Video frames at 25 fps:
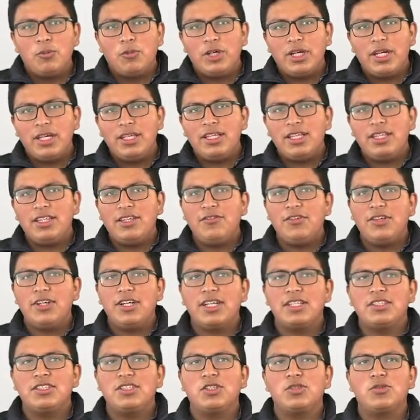a,
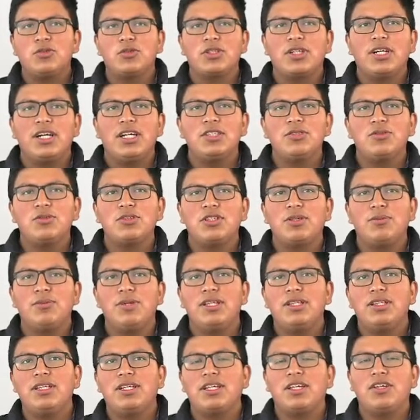identificar ciertos gastos de
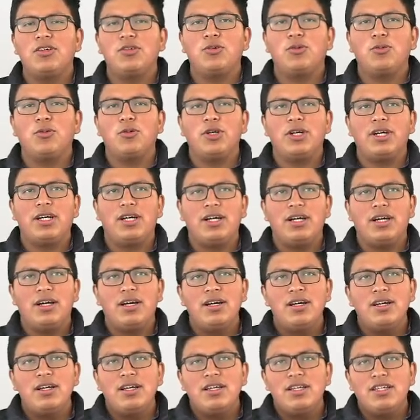venta que yo voy a
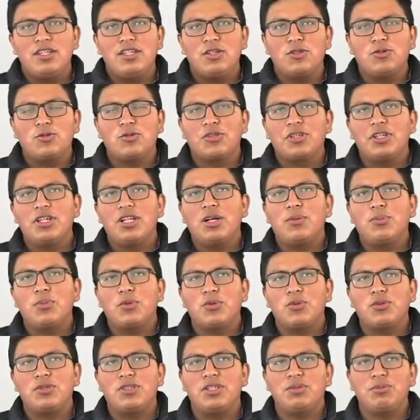incurrir al
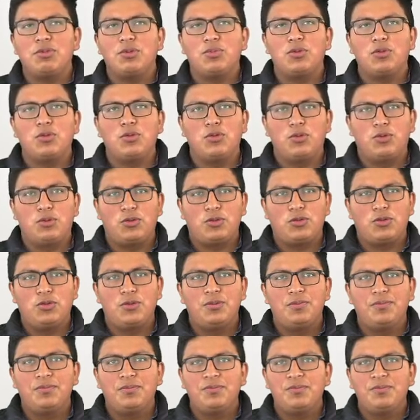producir mi producto.
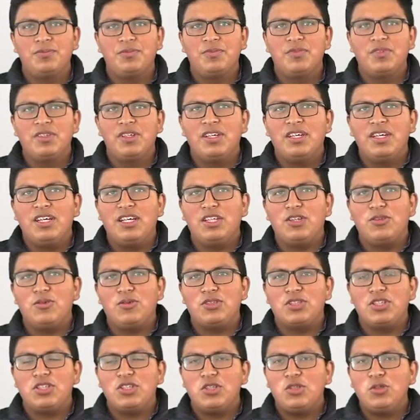
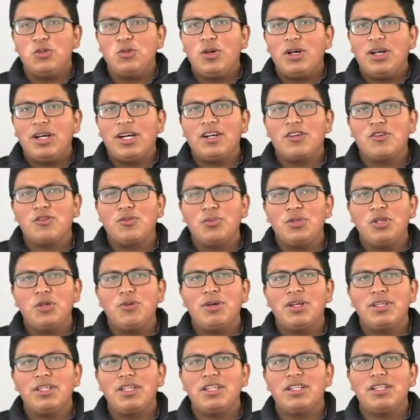Entonces, yo agarro mi
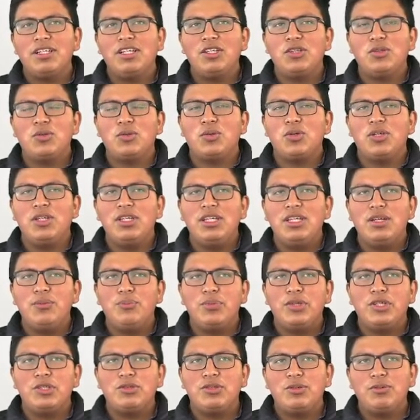cuadernito y
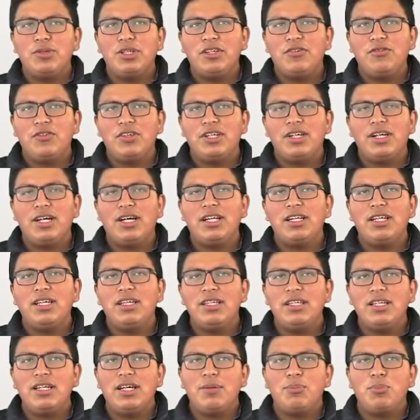empiezo a verificar
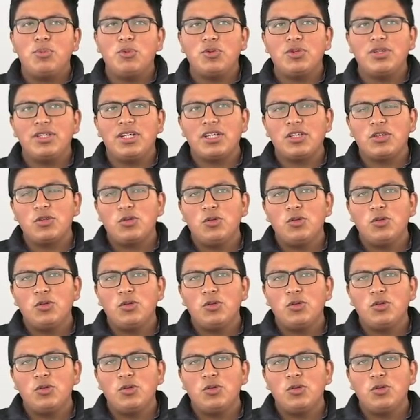y a apuntar